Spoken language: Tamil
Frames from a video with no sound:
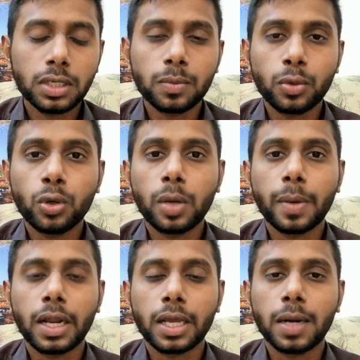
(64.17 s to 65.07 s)
வந்துட்டு முன்னுரிமை
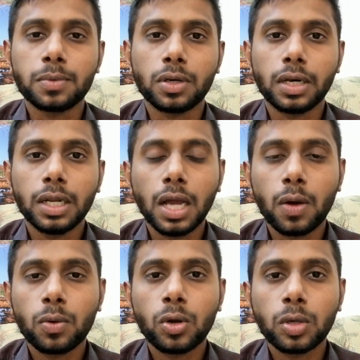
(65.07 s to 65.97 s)
அளிக்கலாம்னு சொல்லிட்டு
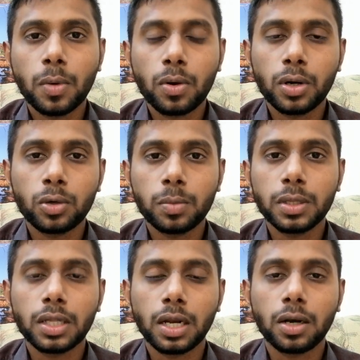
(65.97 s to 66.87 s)
அவங்களுக்கும் அவங்களுடைய
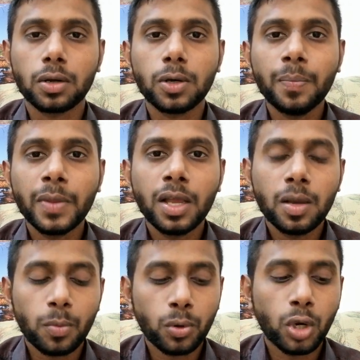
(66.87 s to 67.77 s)
குடும்பத்தார்களுக்கும்
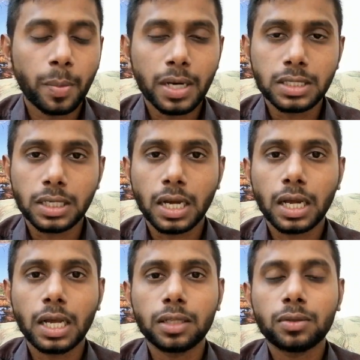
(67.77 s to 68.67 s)
முன்னுரிமை அளிச்சிருக்காங்க
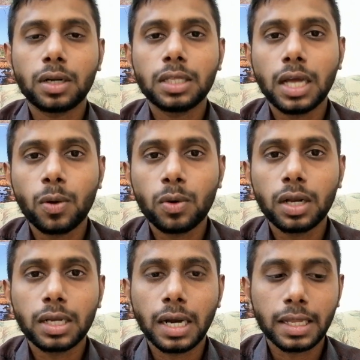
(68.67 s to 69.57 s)
அதை தொடர்ந்து
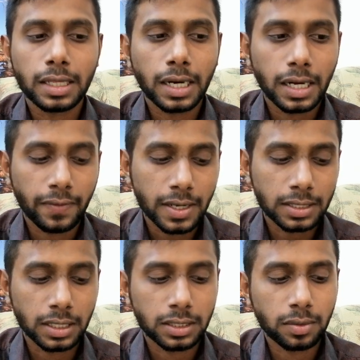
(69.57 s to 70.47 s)
அவங்களுக்கு அடுத்த கட்ட
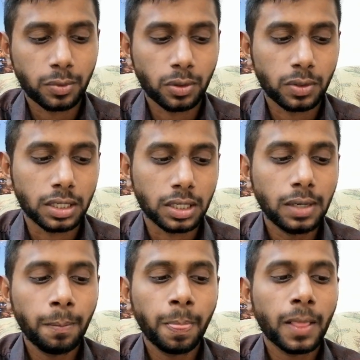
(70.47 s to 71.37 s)
வேக்சினேஷன் போடுவதற்கு
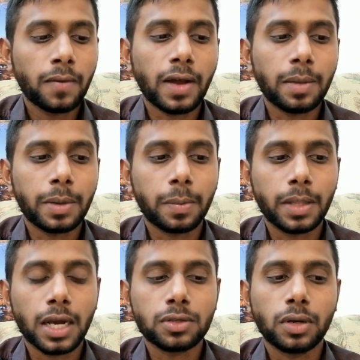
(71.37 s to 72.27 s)
வாய்ப்பு
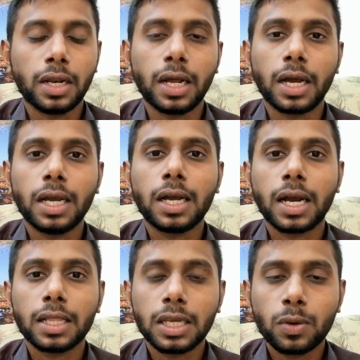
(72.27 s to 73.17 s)
இருப்பதாக சொல்லியிருக்காங்க
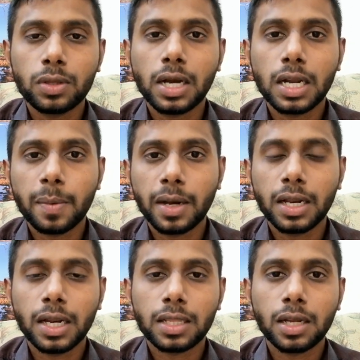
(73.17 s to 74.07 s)
கடந்த இருபத்தி நான்கு மணி
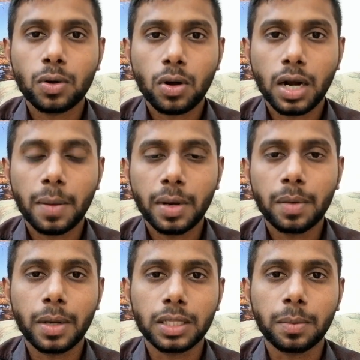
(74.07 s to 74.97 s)
நேரத்தில் கொரோனா
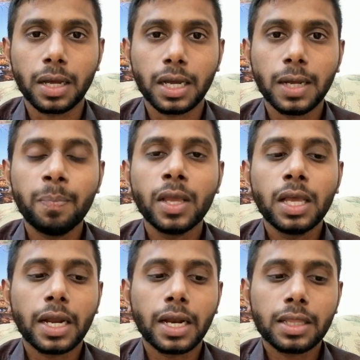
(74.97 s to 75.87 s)
அப்டேட் பார்த்தோம்னாக்க
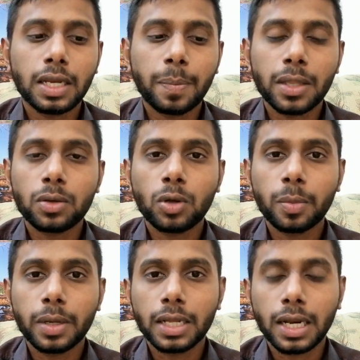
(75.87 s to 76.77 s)
கிட்டத்தட்ட பதினோரு
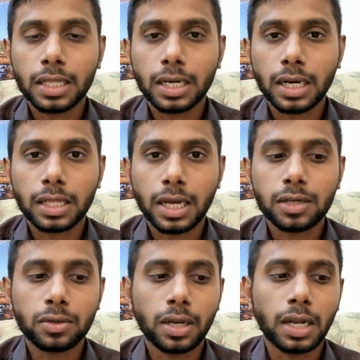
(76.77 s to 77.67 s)
பேர் இறந்திருக்கிறதாக
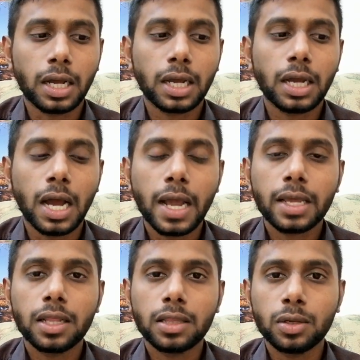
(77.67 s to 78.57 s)
சொல்லியிருக்காங்க
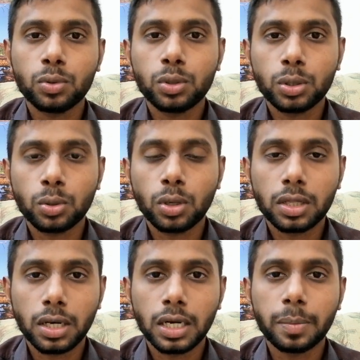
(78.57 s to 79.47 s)
ஆயிரத்தி நூற்றி
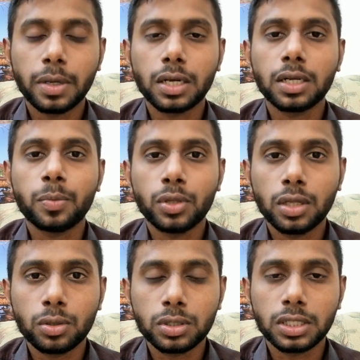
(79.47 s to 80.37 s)
தொண்ணூற்றி ரெண்டு பேருக்கு புதிய
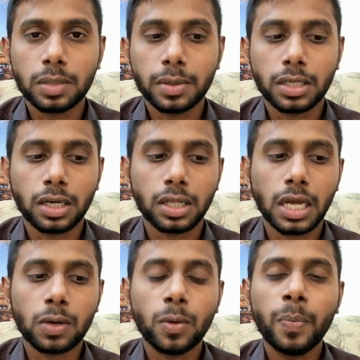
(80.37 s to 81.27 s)
தொற்று
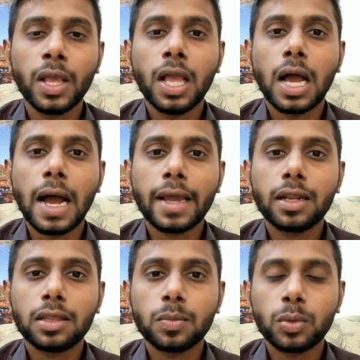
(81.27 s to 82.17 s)
ஏற்பட்டிருக்கிறதாகவும்
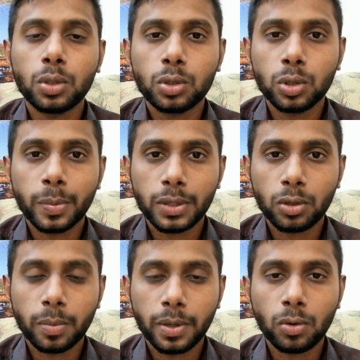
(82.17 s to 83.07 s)
ஆயிரத்தி முந்நூற்றி முப்பத்தி
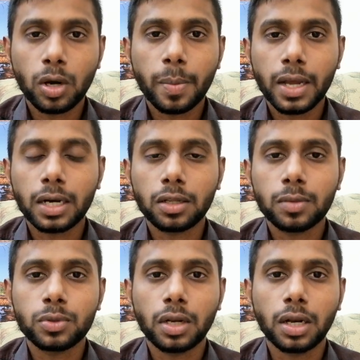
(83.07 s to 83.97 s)
ஒரு பேர் குணமாக
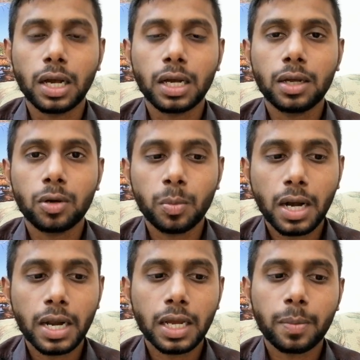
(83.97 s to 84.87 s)
இருக்கிறதாம் சொல்லியிருக்காங்க ரொம்ப
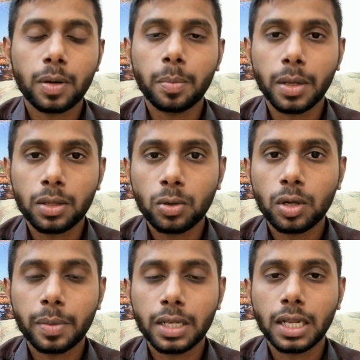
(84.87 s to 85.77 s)
நாளைக்கு அப்புறம்
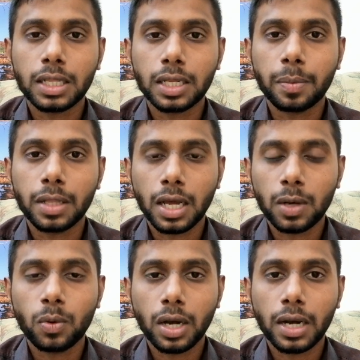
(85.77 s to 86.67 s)
பதினோரு பேர்
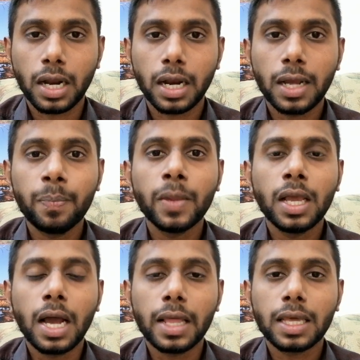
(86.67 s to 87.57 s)
இறந்திருப்பதாக ஒரே நாளில்
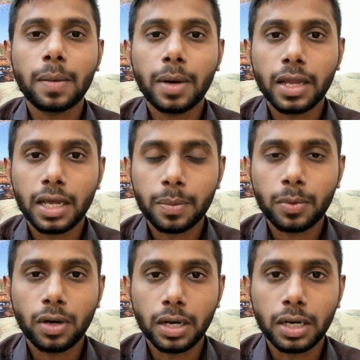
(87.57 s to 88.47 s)
அதிகமான
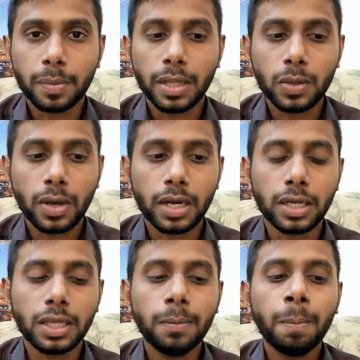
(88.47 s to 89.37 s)
இறப்புகள் இன்று
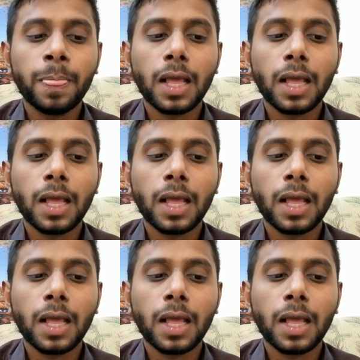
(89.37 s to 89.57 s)
பதிவாயிருக்குது